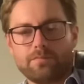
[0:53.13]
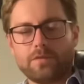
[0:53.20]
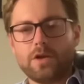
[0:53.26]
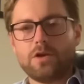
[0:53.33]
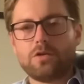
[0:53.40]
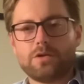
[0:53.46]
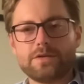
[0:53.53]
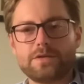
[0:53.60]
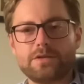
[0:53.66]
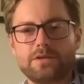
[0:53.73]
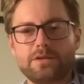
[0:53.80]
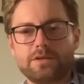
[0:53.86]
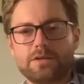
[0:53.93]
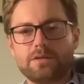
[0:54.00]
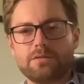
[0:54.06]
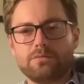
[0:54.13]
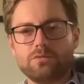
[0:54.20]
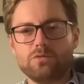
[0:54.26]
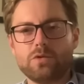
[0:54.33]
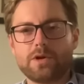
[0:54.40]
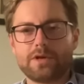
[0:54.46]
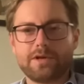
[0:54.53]
kostet
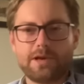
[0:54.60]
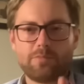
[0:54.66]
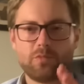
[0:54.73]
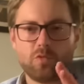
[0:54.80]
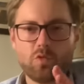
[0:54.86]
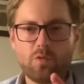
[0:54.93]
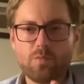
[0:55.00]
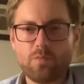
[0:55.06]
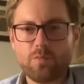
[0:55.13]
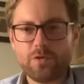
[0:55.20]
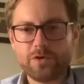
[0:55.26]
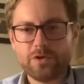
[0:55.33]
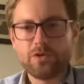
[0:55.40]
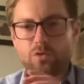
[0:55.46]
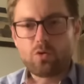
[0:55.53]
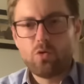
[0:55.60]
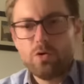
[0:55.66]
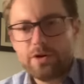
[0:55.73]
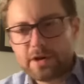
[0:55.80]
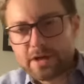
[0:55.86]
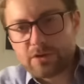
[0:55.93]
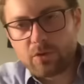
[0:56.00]
nur knapp um die
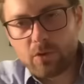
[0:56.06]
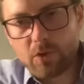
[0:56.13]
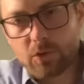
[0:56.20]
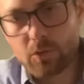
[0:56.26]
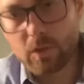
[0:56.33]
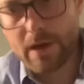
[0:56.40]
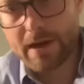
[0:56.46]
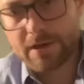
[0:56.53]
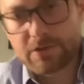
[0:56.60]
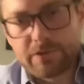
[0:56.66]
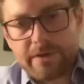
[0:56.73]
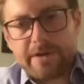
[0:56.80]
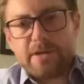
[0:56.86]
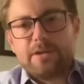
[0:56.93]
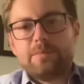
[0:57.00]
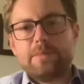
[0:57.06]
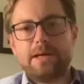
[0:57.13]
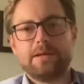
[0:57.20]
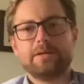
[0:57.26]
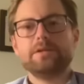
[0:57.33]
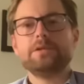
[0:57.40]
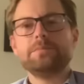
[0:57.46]
100 Euro aktuell im
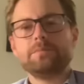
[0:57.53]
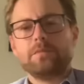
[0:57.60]
Handel.